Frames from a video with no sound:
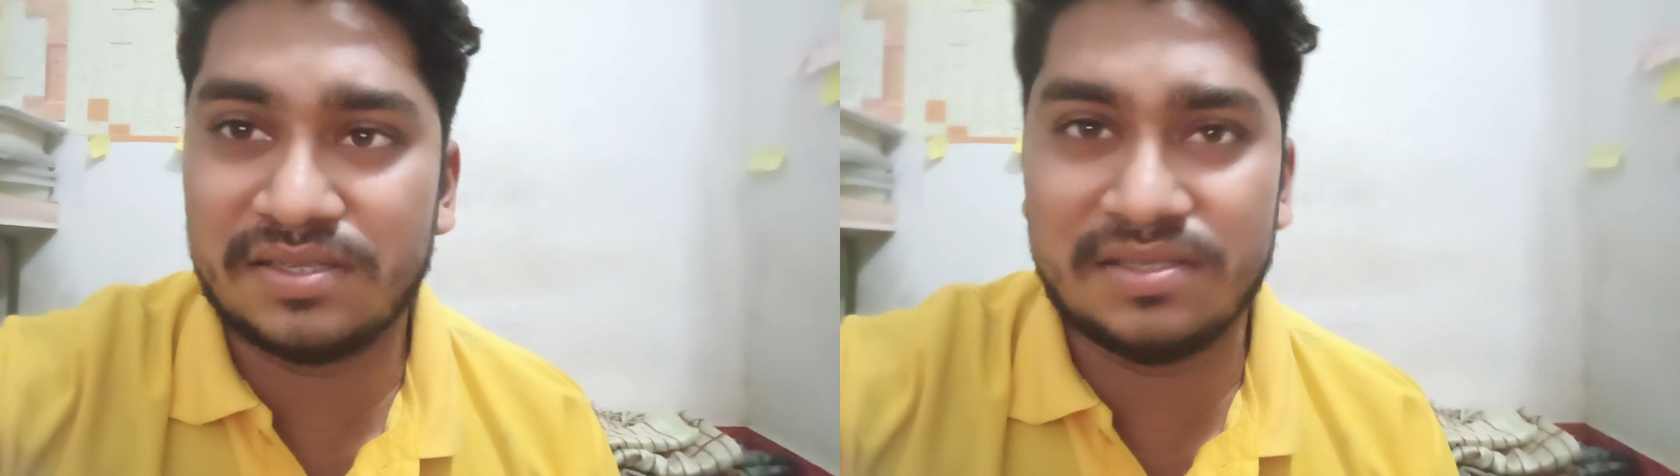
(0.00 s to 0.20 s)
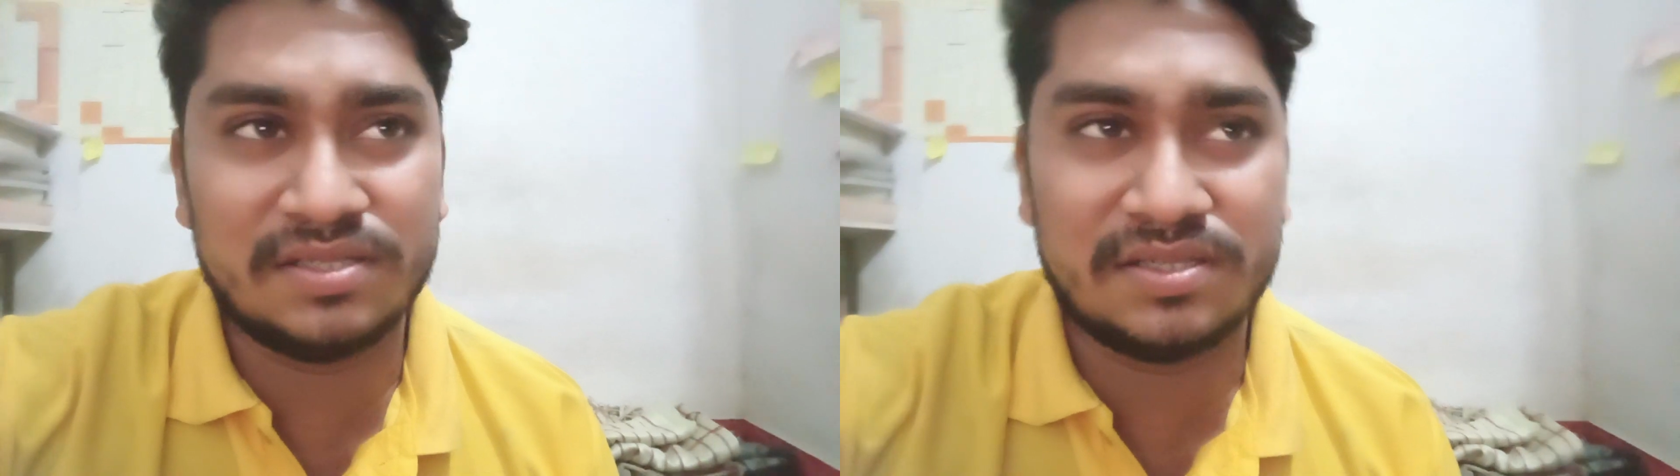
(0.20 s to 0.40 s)

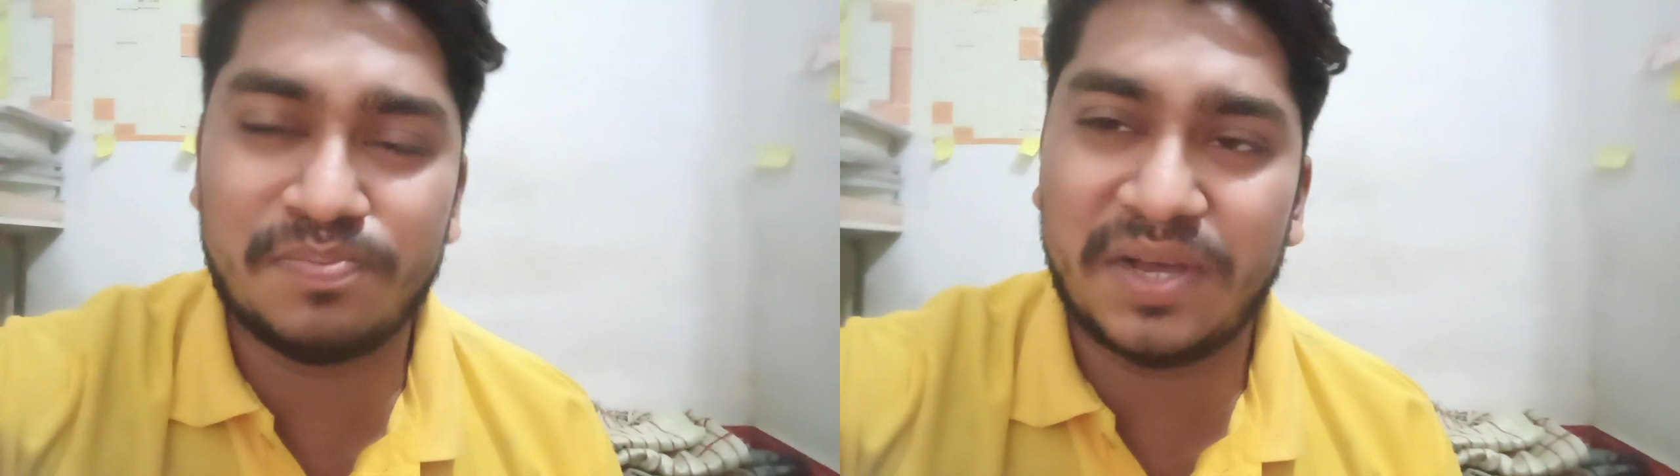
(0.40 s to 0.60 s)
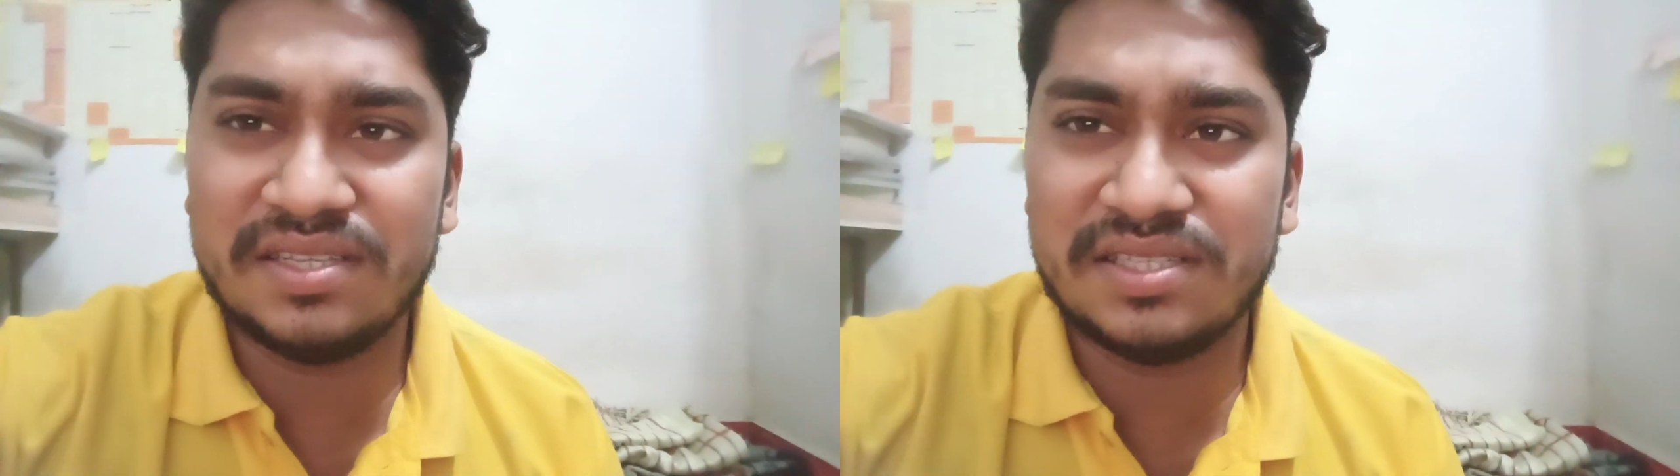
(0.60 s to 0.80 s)
है
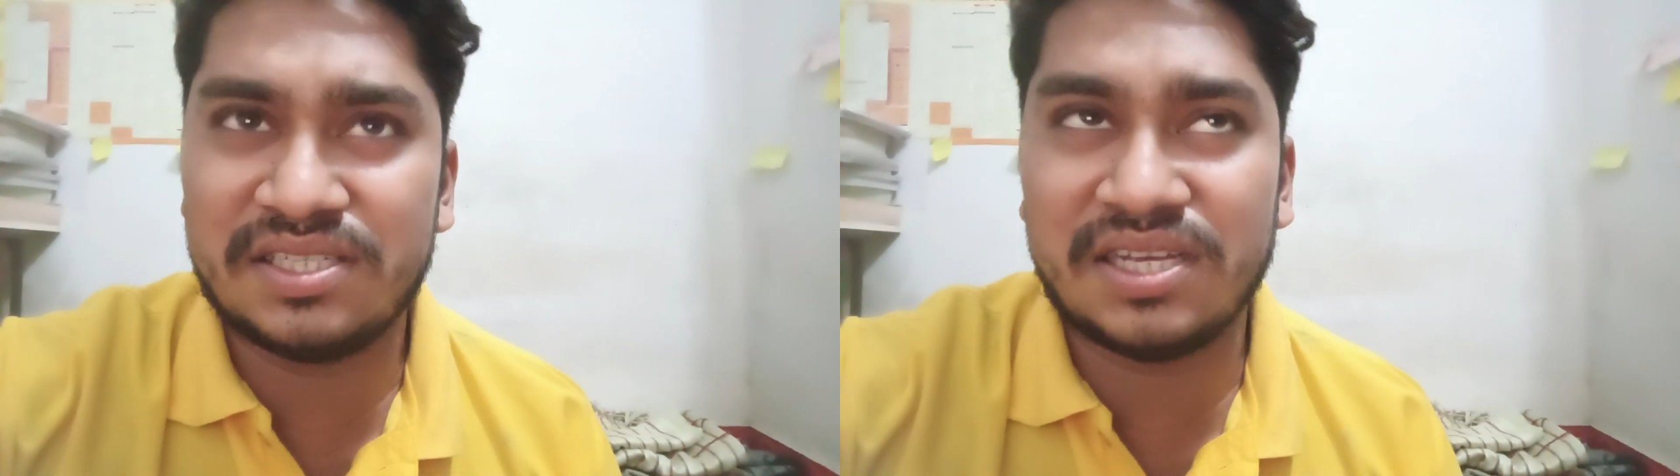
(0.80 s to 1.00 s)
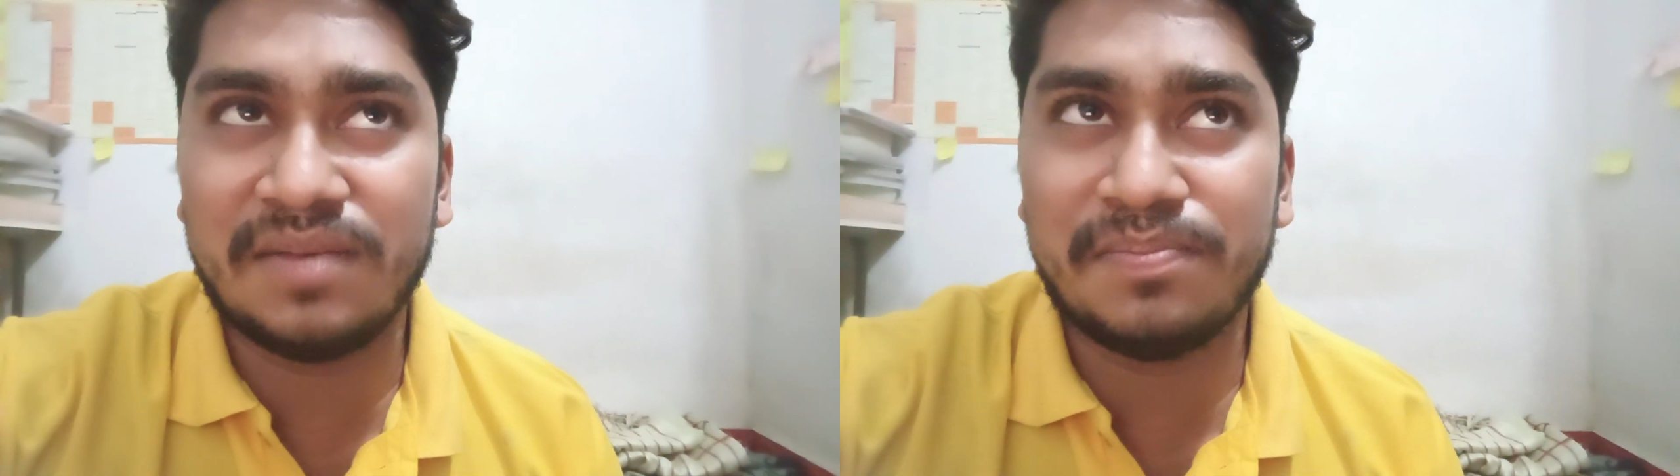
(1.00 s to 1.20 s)

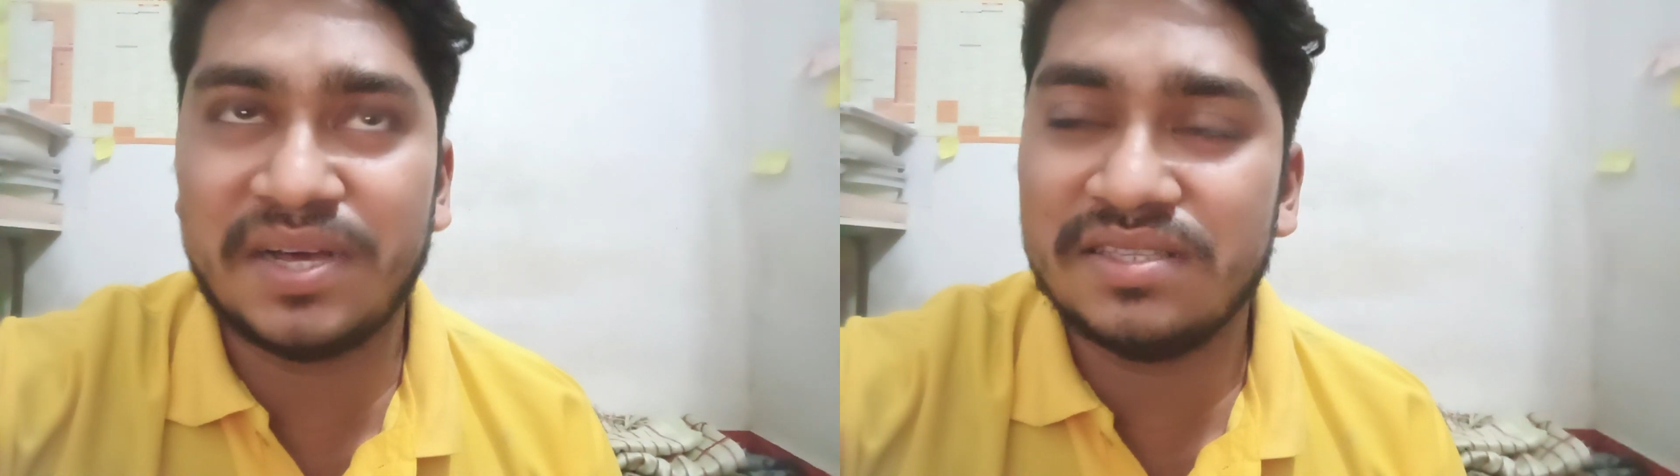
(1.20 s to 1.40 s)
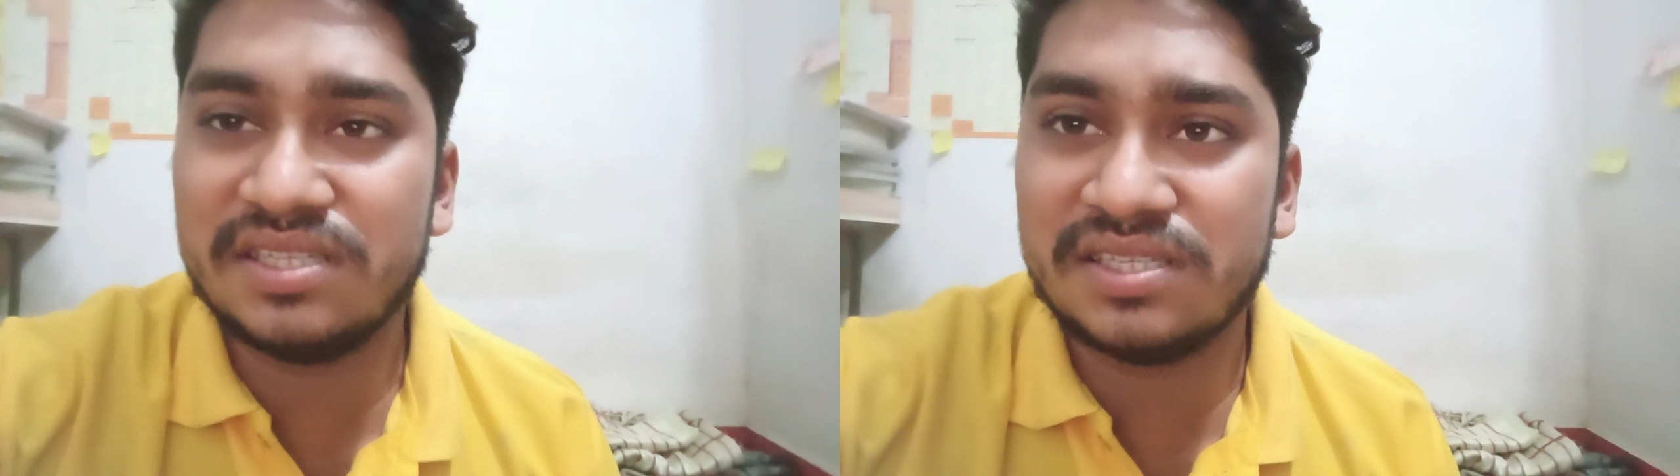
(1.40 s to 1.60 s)
पाँच छः
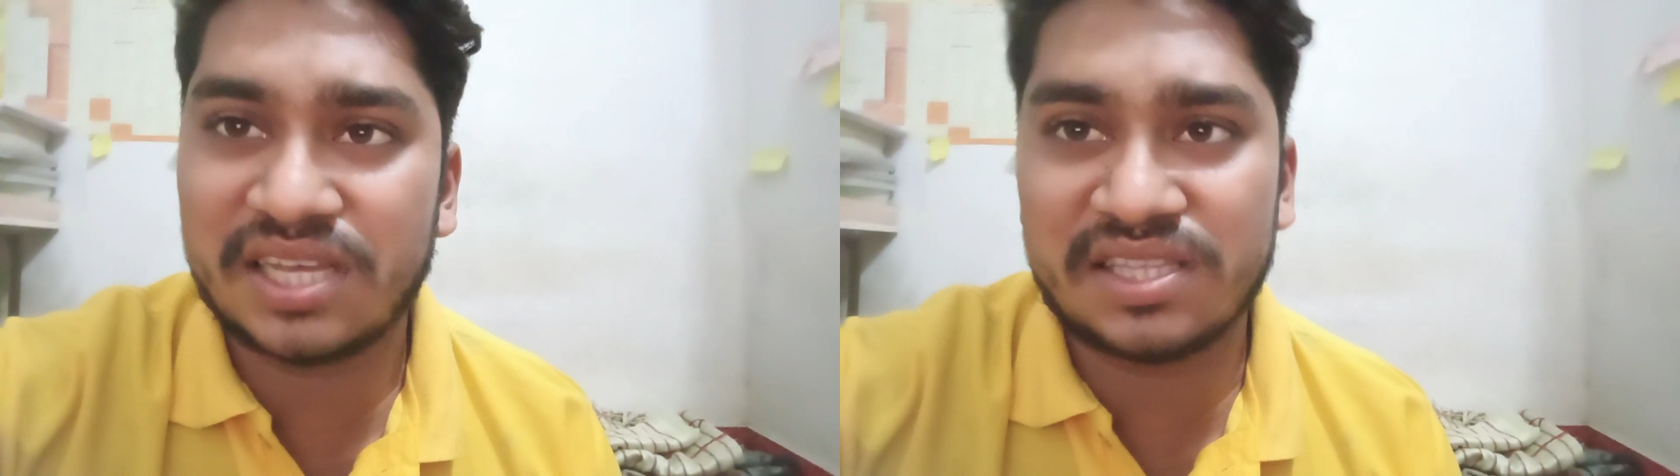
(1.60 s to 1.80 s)
पाँच से